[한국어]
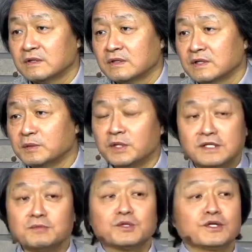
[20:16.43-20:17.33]
이번에
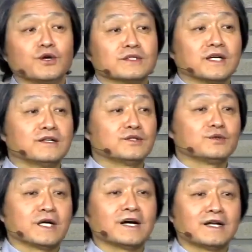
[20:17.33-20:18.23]
시무식 영상에 그 친구
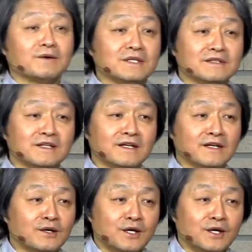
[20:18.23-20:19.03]
잠깐 나왔는데